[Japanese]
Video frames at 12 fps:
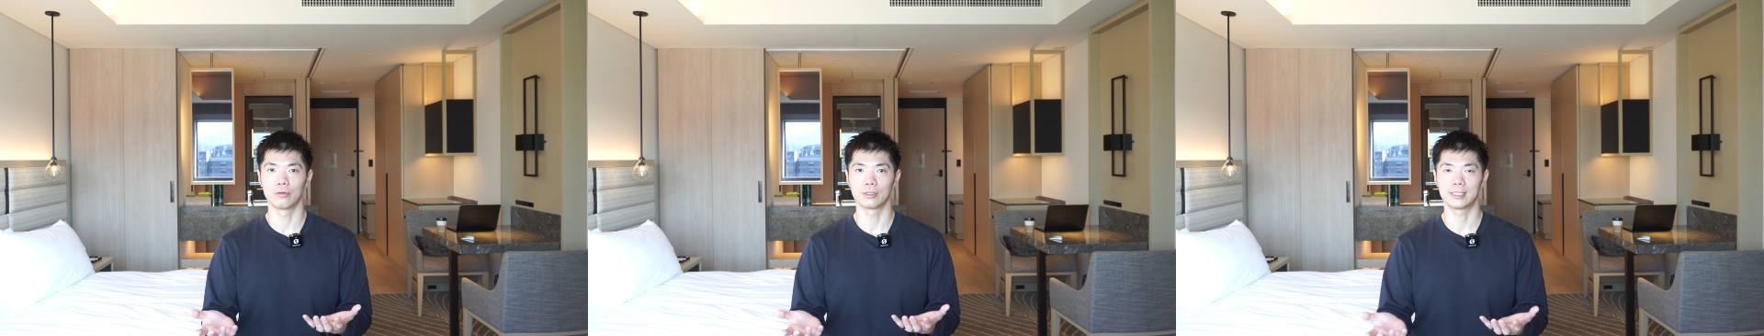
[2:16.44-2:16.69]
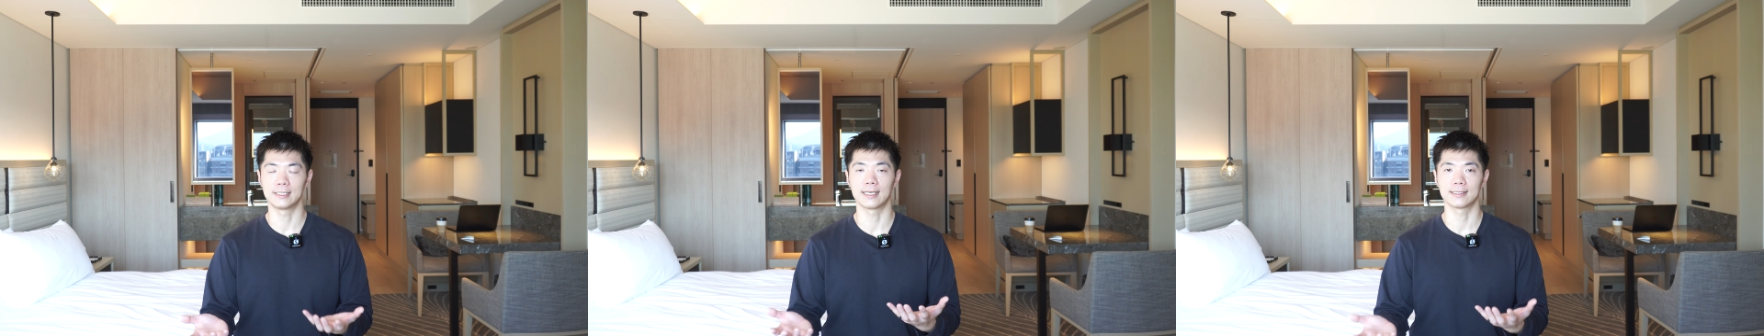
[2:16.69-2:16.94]

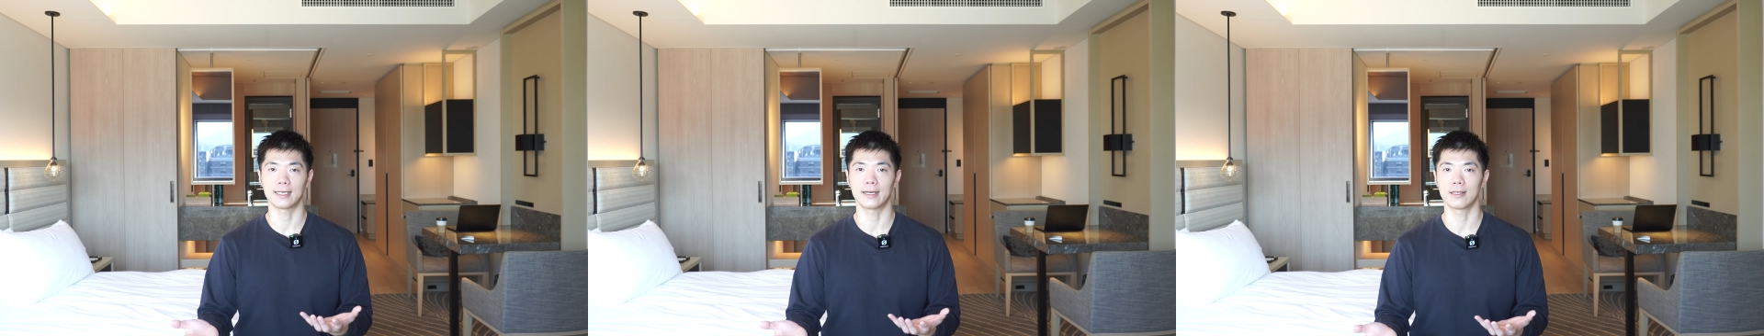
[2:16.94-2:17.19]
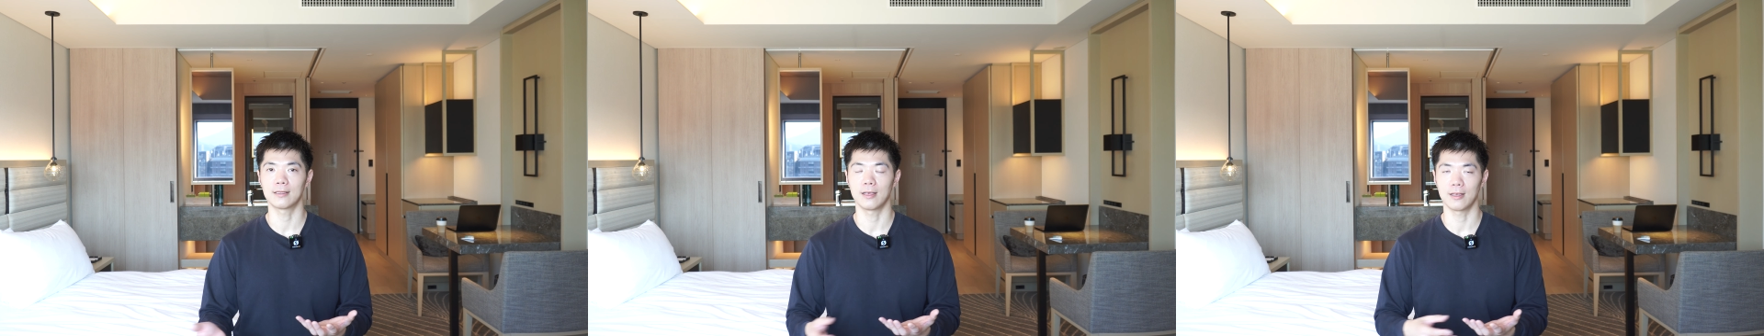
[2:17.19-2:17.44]
診断さ
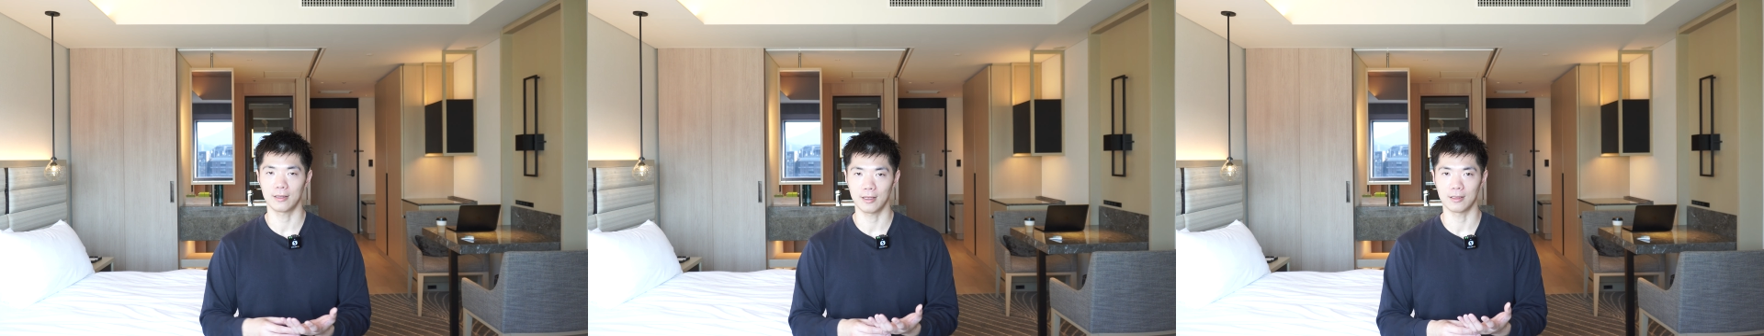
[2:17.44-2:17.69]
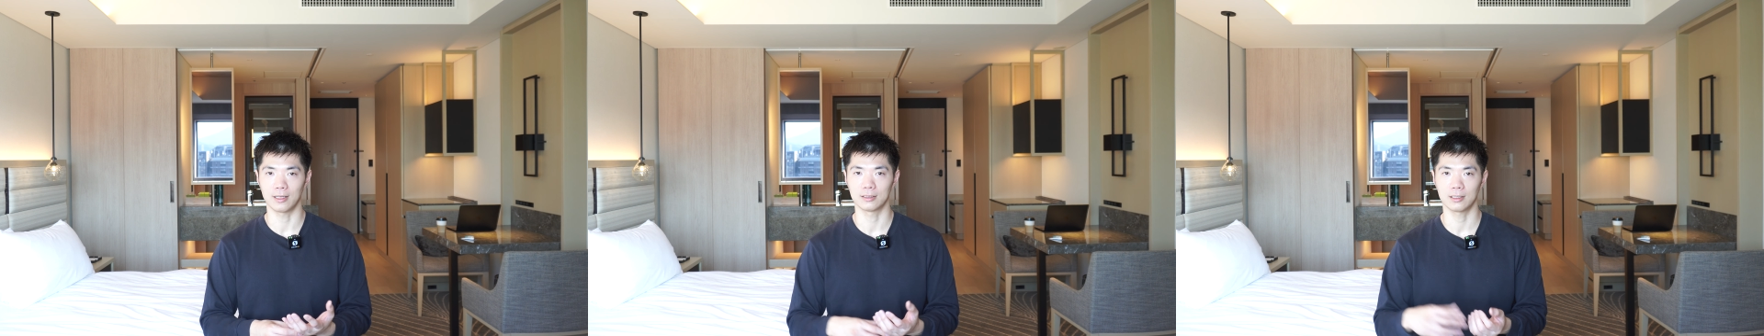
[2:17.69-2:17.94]
れてい
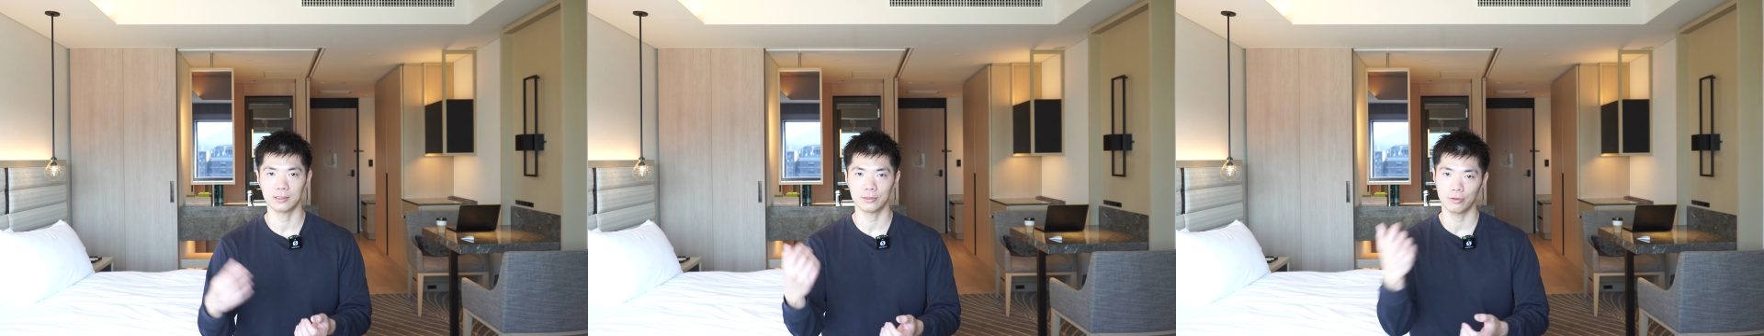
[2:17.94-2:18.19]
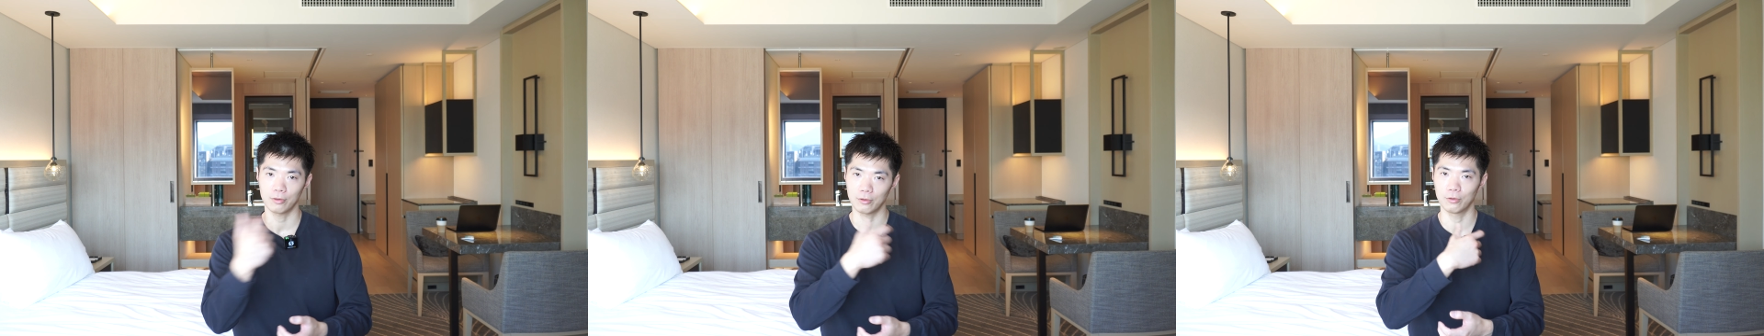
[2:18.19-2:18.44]
て、
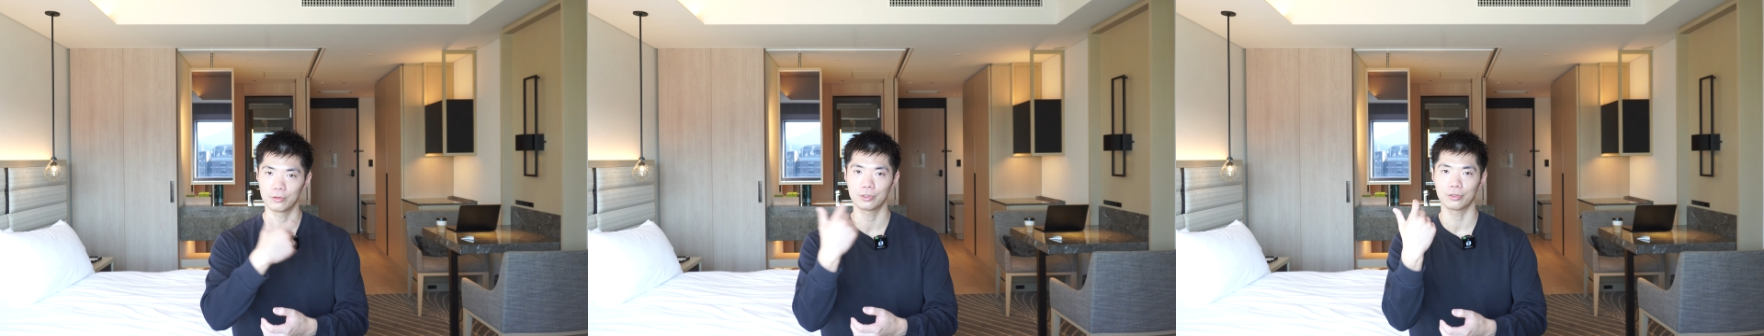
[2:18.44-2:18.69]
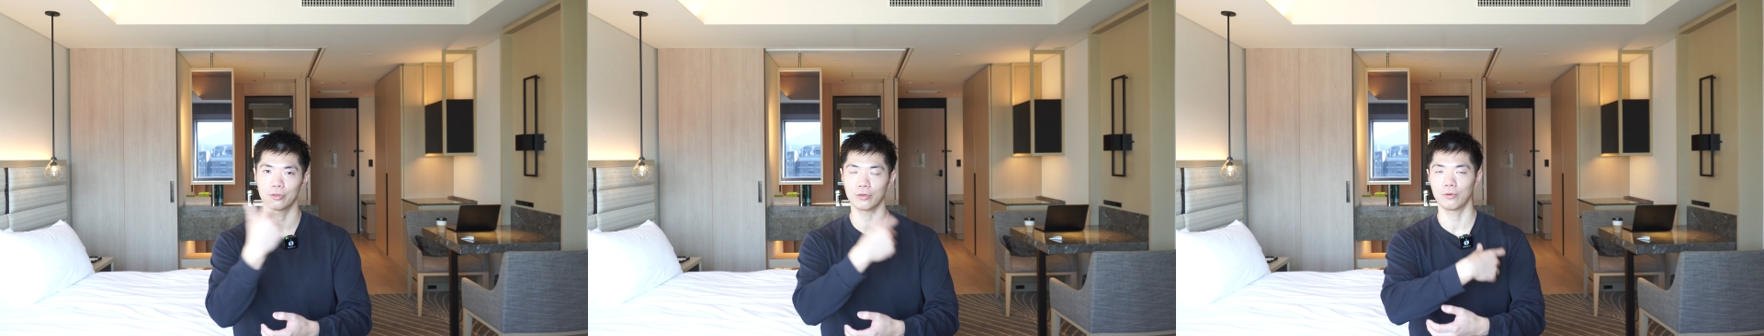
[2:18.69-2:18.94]
テストステロン補
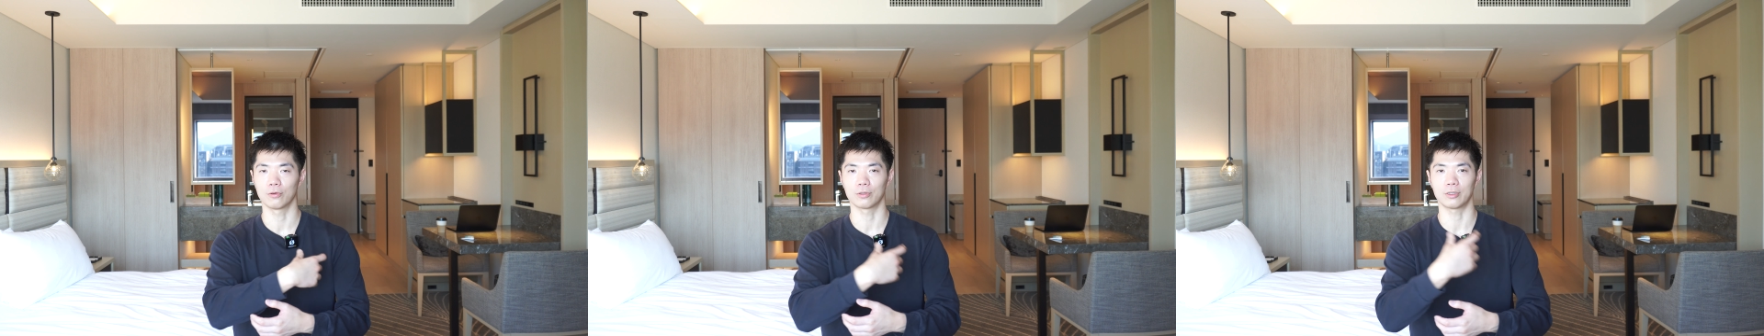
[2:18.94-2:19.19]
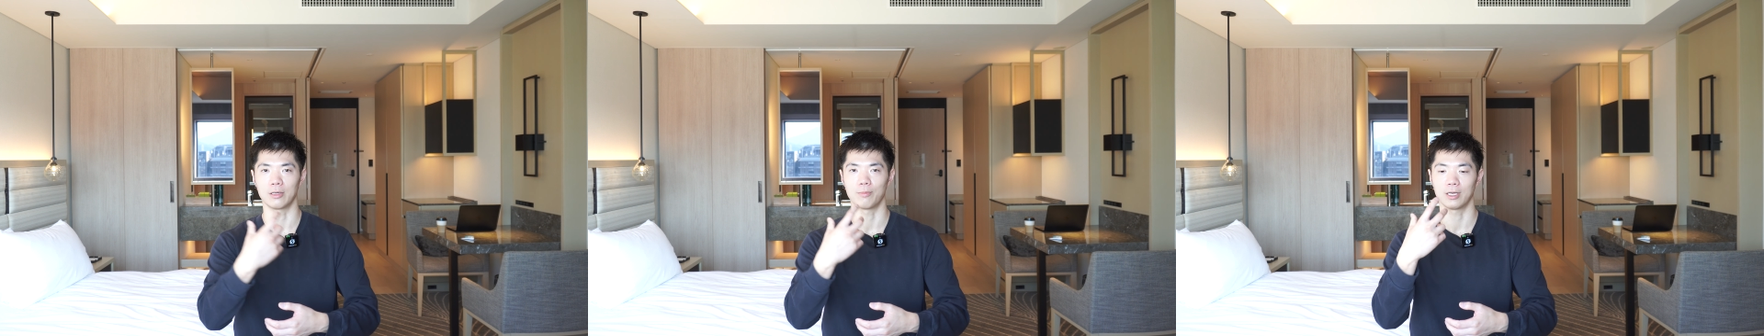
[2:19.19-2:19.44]
充療法って、